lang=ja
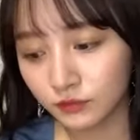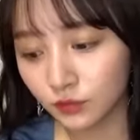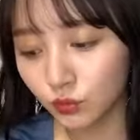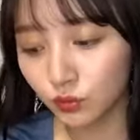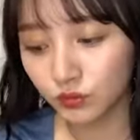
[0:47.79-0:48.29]

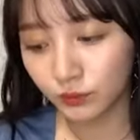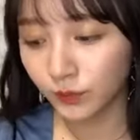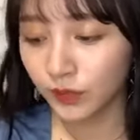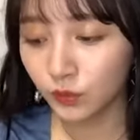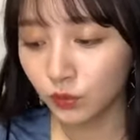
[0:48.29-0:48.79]
と
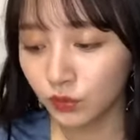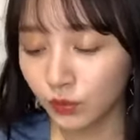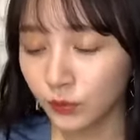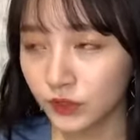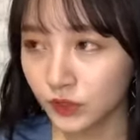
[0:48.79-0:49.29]
前通った
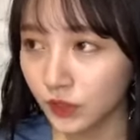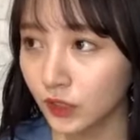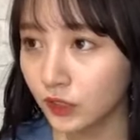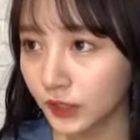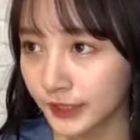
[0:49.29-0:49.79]
お店
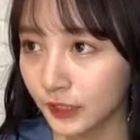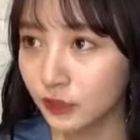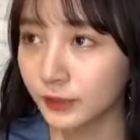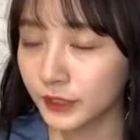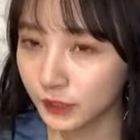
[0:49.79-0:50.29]
でなんか
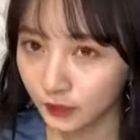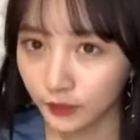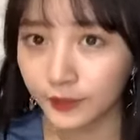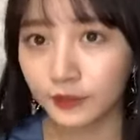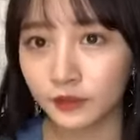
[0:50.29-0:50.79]
セールめっちゃやって
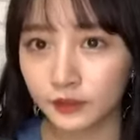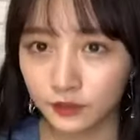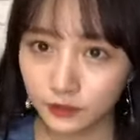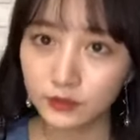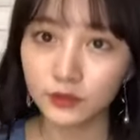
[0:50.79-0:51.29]
て
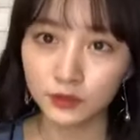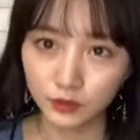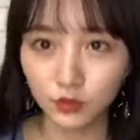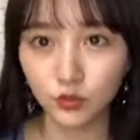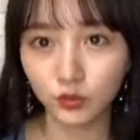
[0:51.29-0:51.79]

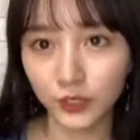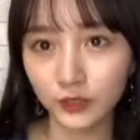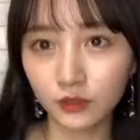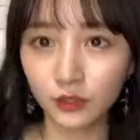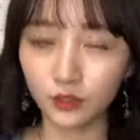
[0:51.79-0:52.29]
そう入っ
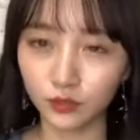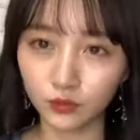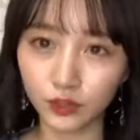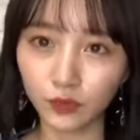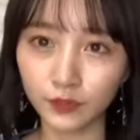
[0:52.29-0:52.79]
てあこ
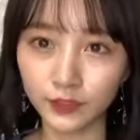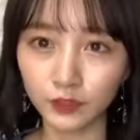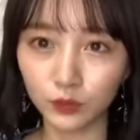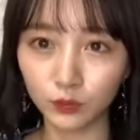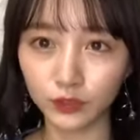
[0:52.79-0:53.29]
れかわいい
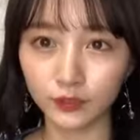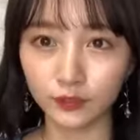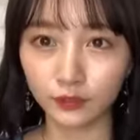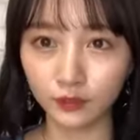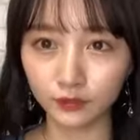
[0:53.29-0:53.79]
と思って
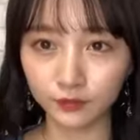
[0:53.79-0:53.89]
買った